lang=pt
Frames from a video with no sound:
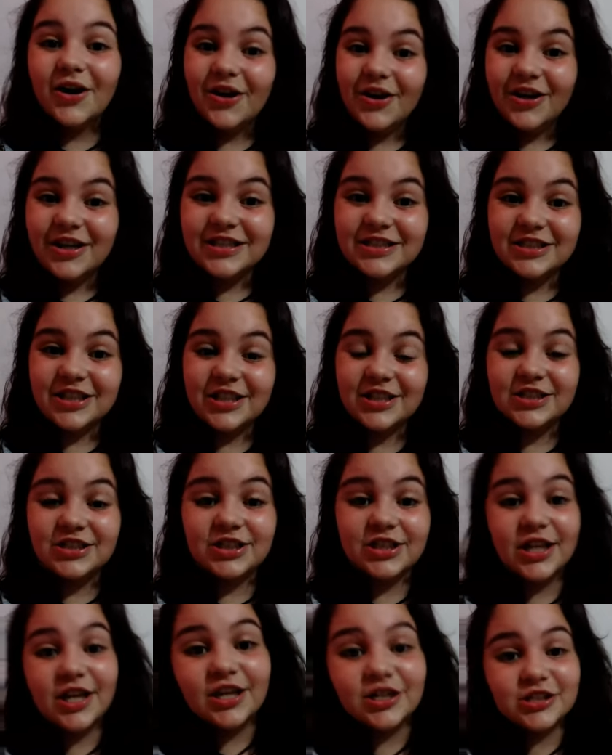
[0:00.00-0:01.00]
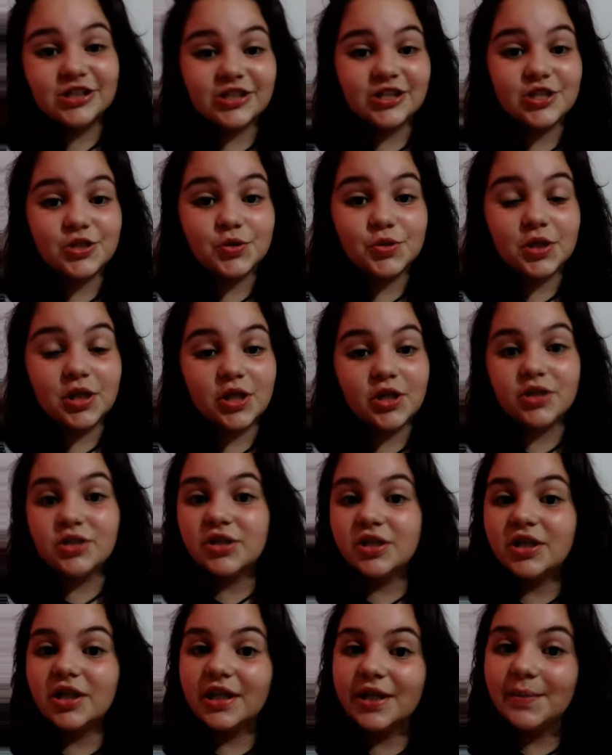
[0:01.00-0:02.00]
Oi gente, eu sou a Júlia e
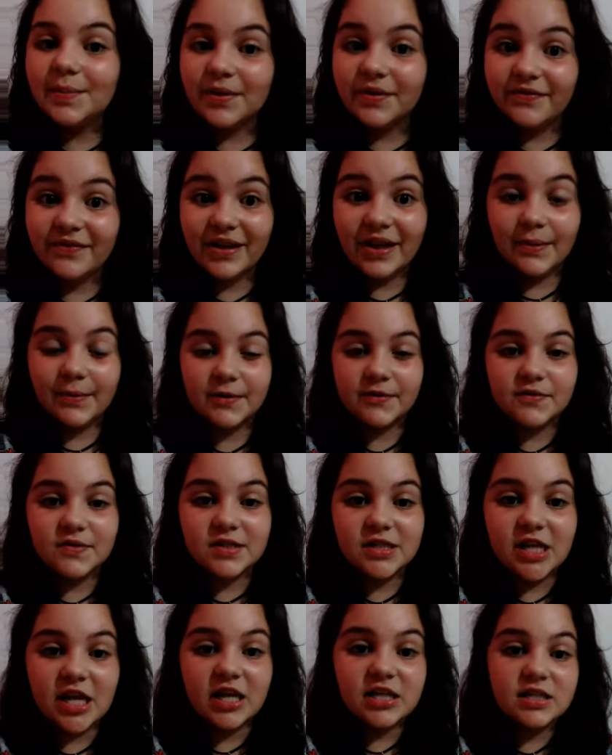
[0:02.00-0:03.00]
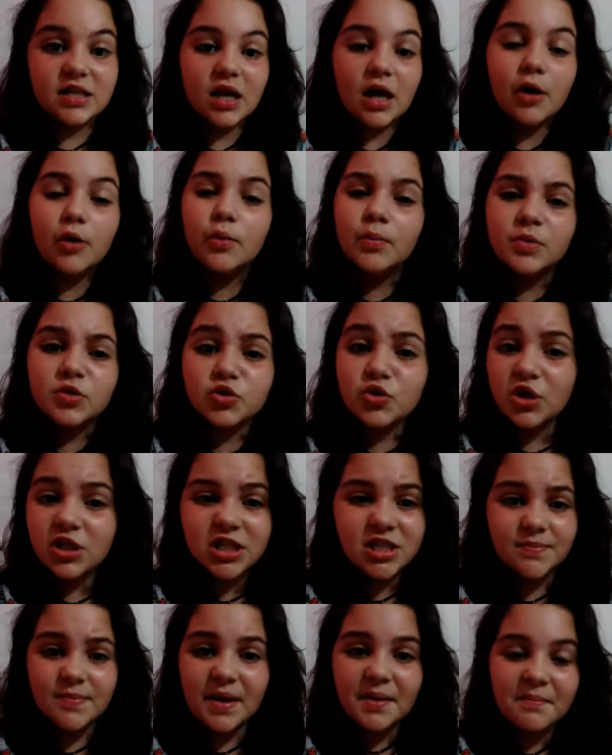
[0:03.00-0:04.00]
hoje eu tô aqui pra falar pra vocês algumas
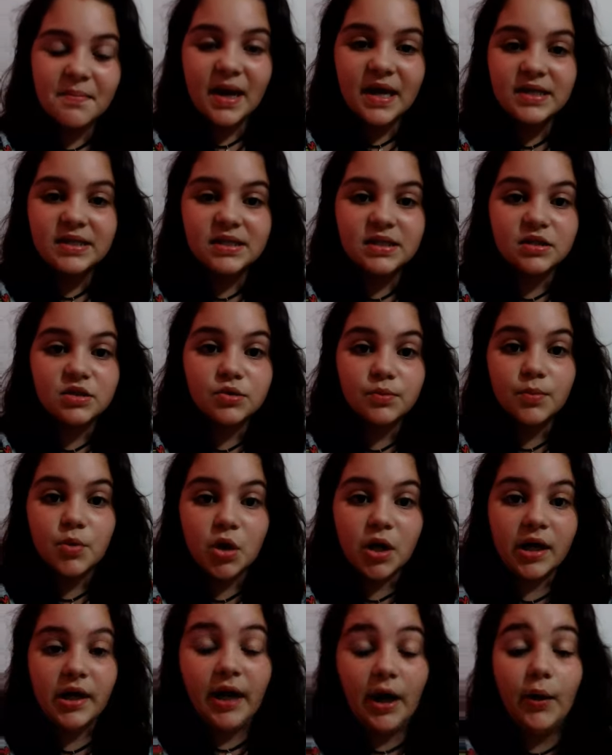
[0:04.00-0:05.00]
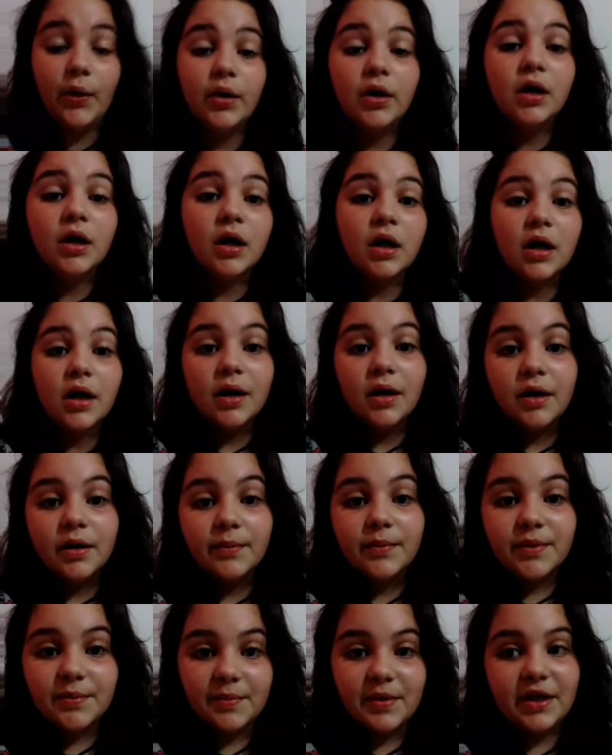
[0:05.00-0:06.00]
coisas bem básicas do meu canal.
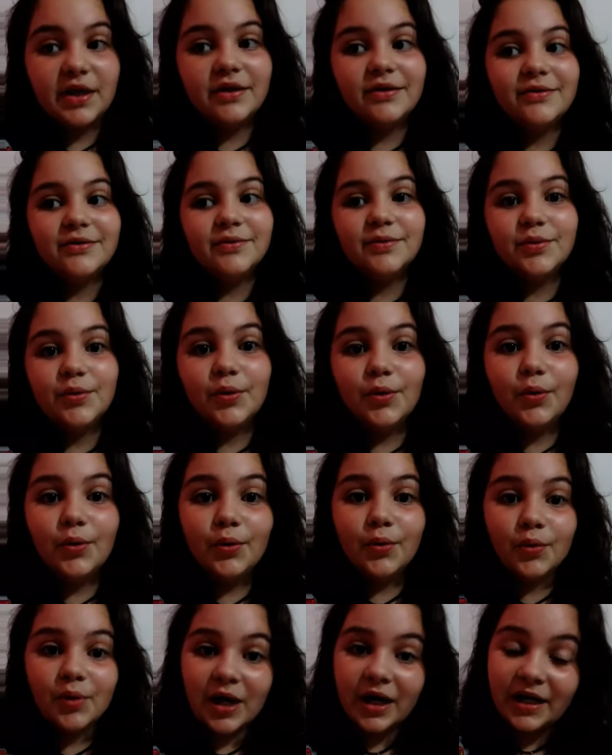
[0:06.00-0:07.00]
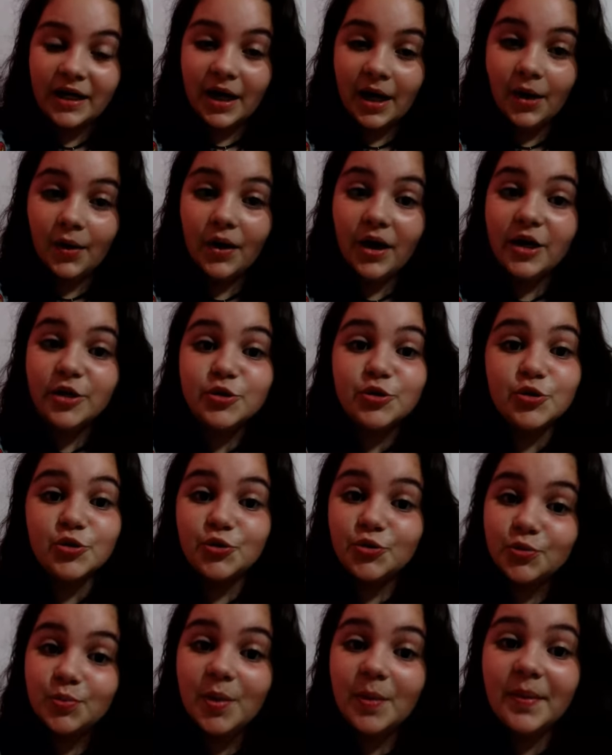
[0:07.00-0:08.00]
Primeiro, o canal é
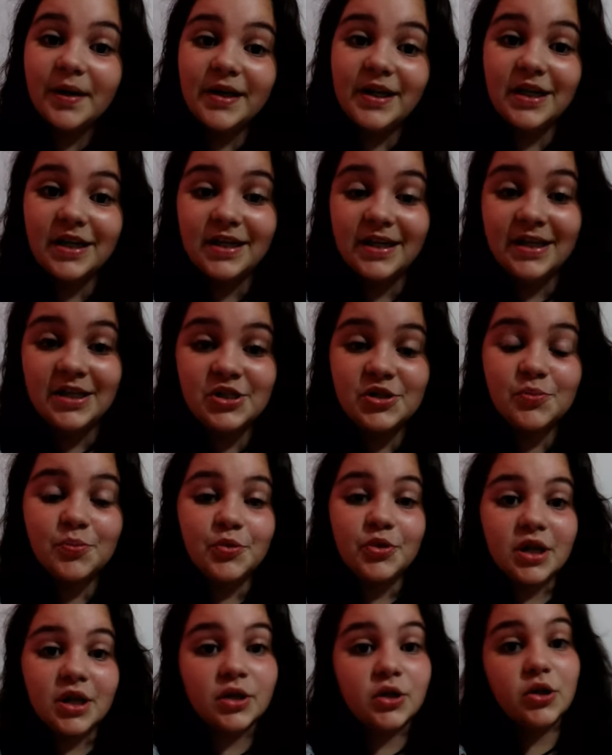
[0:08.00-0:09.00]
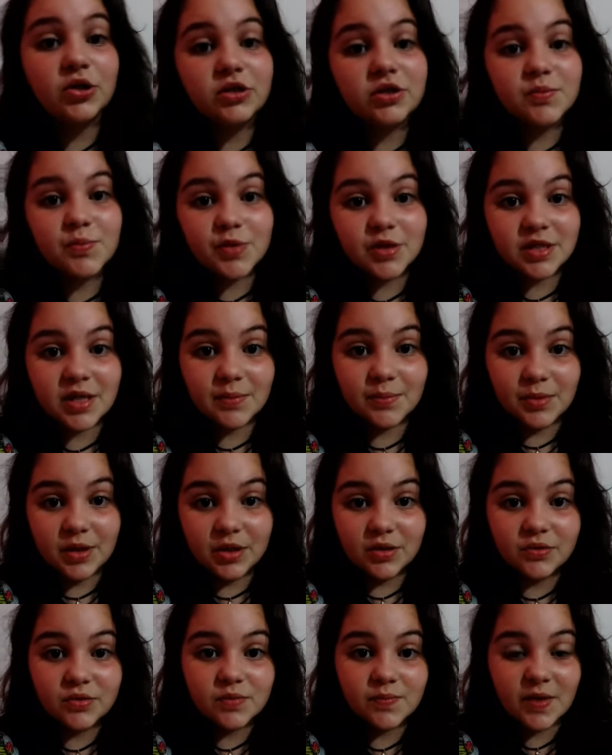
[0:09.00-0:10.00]
Jujuba Martelete, porque todos os meus
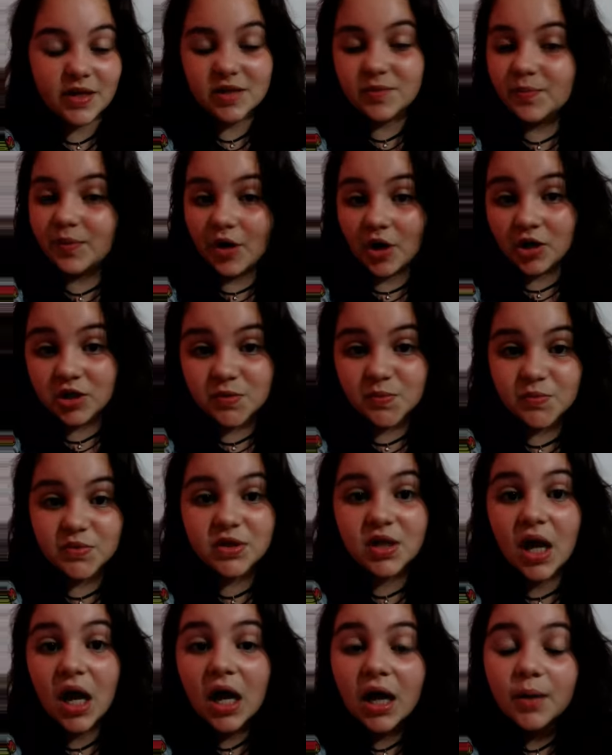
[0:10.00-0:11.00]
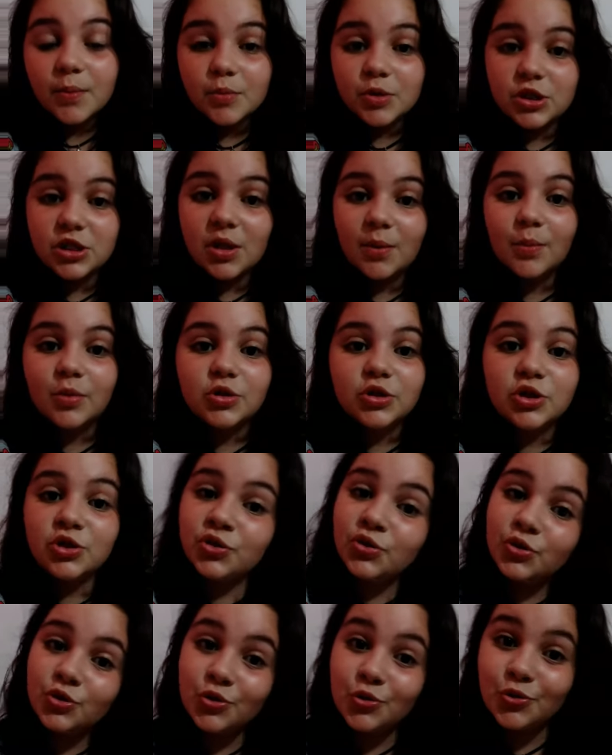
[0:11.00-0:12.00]
amigos mais próximos me chamam de
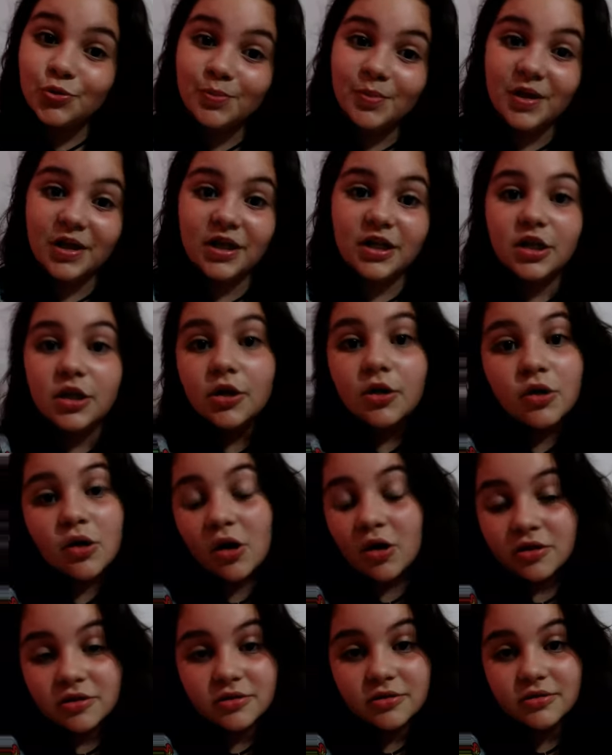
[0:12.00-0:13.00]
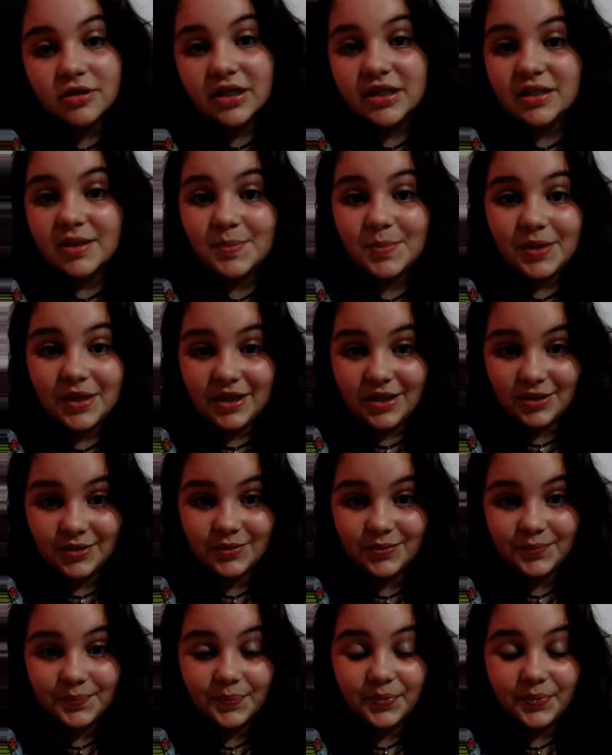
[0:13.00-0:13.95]
Jujuba e eu gosto desse apelido.